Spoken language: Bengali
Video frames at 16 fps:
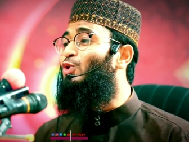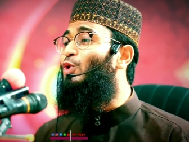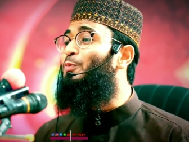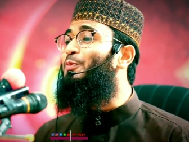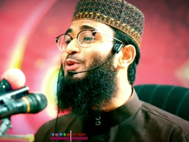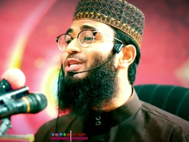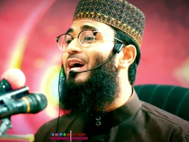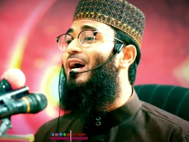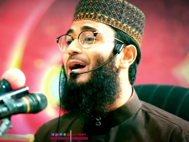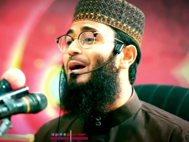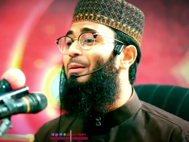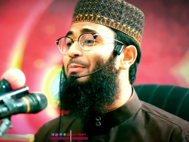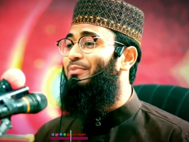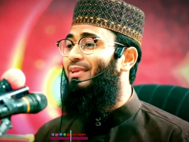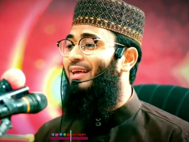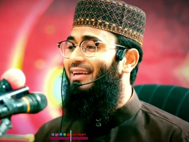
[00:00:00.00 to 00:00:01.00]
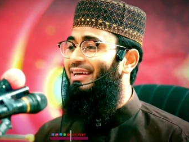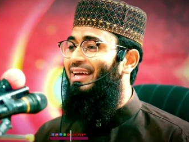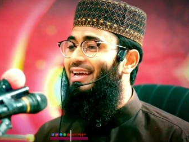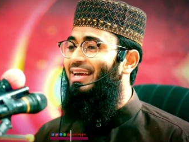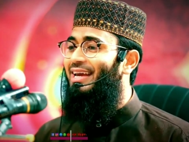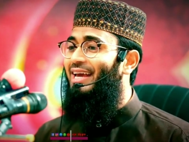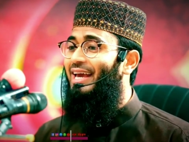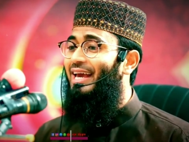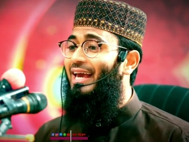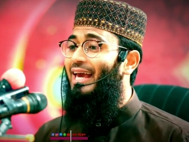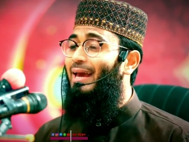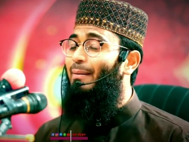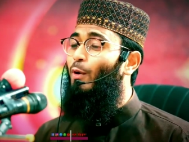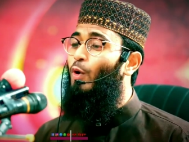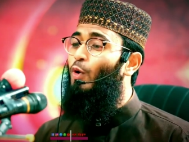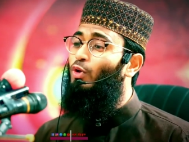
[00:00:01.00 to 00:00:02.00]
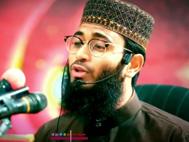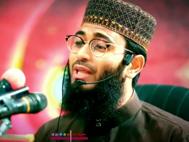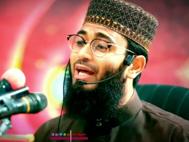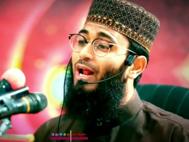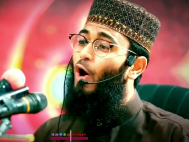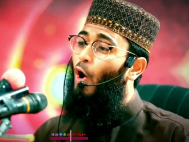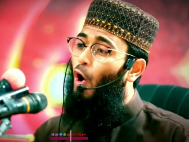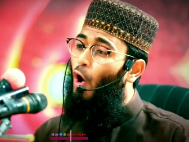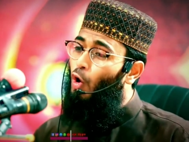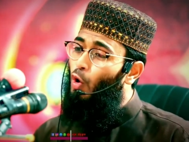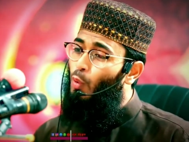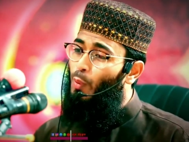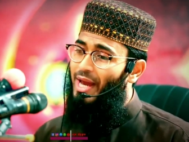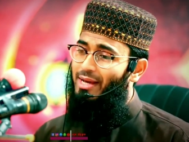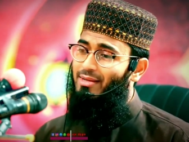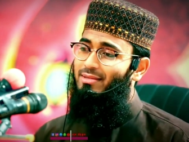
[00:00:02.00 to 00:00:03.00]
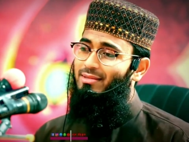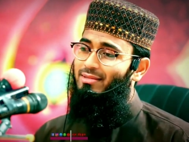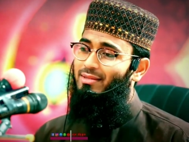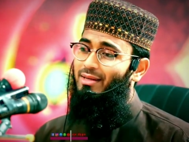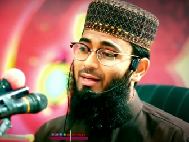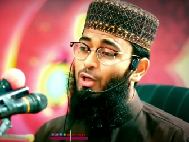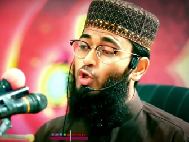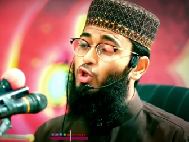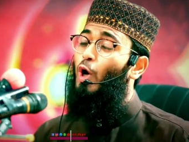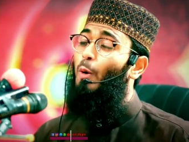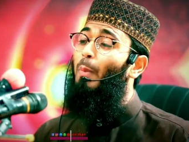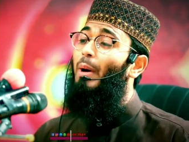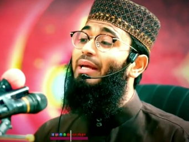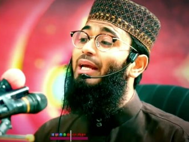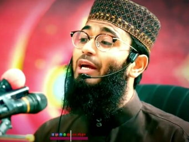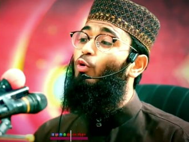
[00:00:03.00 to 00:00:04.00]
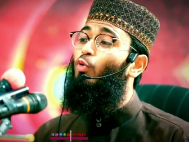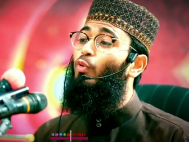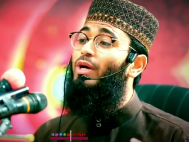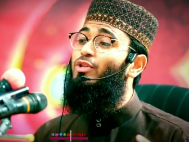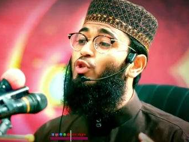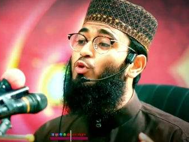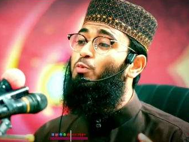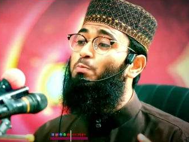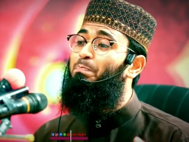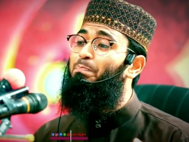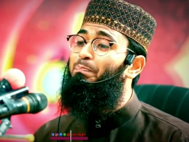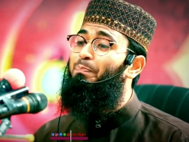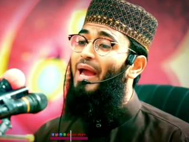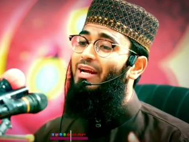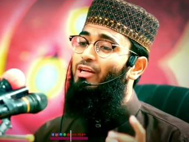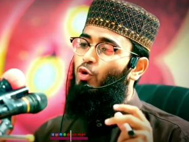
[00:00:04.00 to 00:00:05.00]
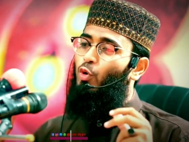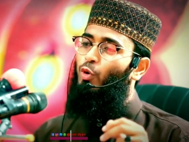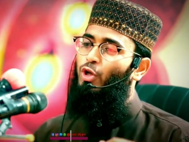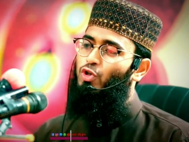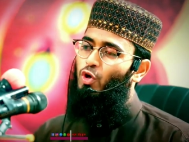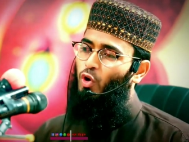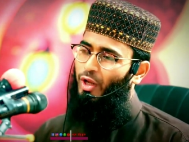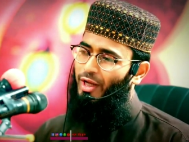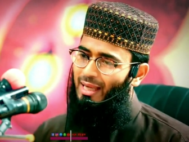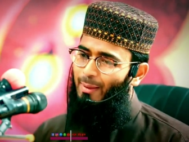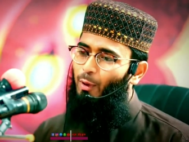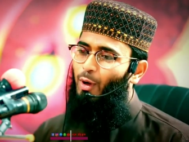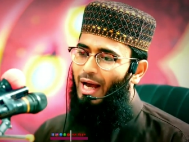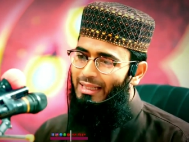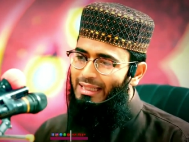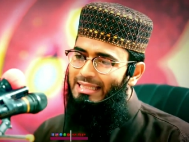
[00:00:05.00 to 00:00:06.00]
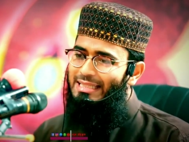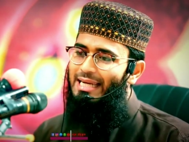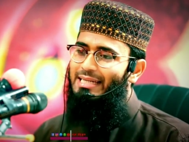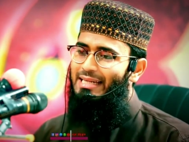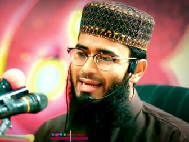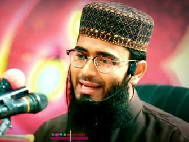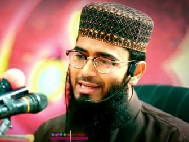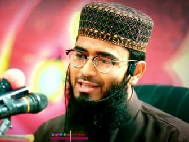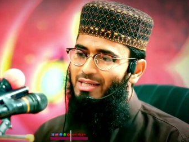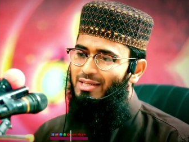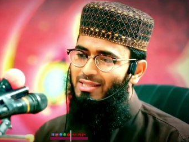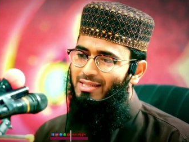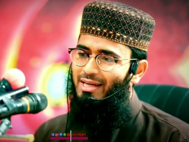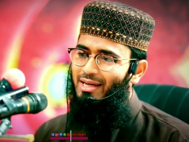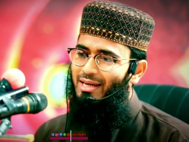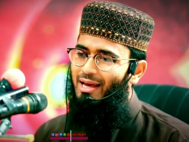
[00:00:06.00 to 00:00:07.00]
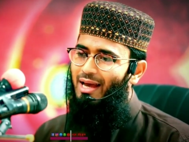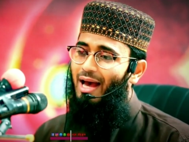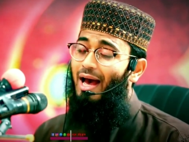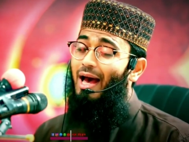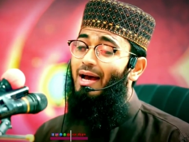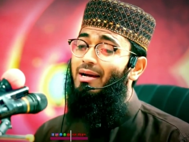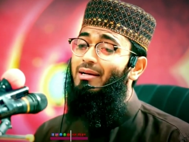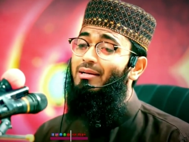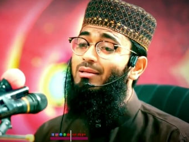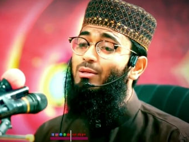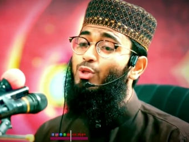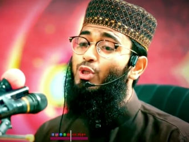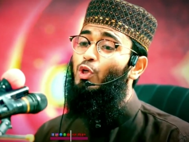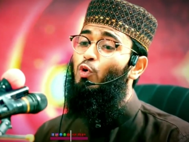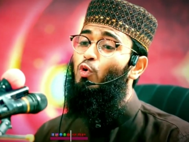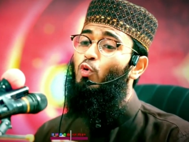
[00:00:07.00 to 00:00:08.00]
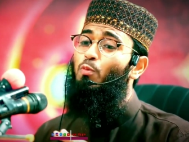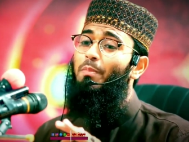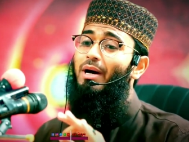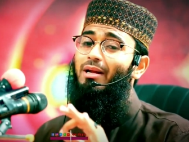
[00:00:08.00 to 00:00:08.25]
চুপচাপ থাকে এবং তারা অলওয়েজ সবাইকে রেসপেক্ট করে চলে এবং হাদিসে এটাই এসেছে আংজিলু